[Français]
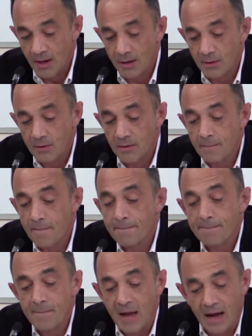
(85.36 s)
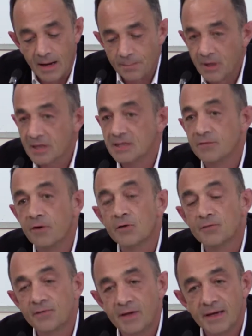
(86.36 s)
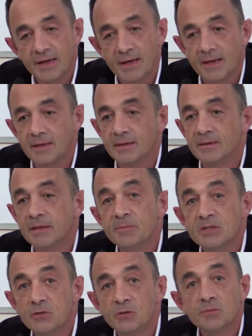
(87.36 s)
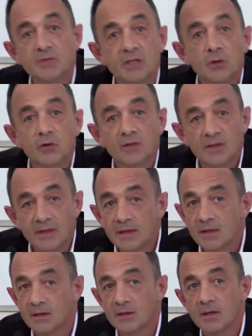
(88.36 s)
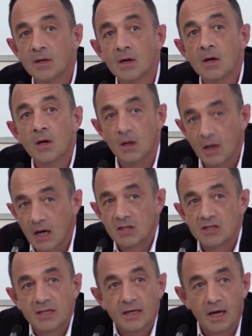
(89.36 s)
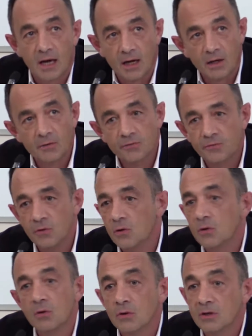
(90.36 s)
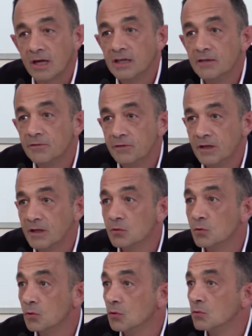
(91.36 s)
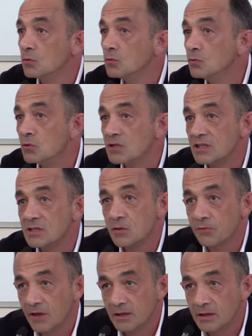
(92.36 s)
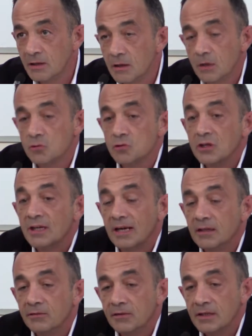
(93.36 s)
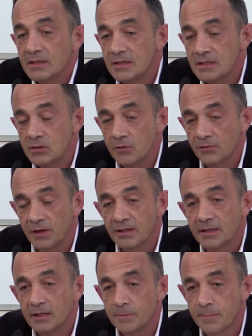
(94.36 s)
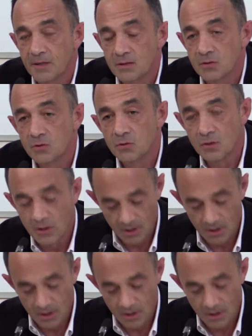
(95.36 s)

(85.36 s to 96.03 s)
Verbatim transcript: euh, après avoir fait un épisode psychotique euh, assez grave, qualifié de, schizophrénique. Je dis qualifié de schizophrénique parce que je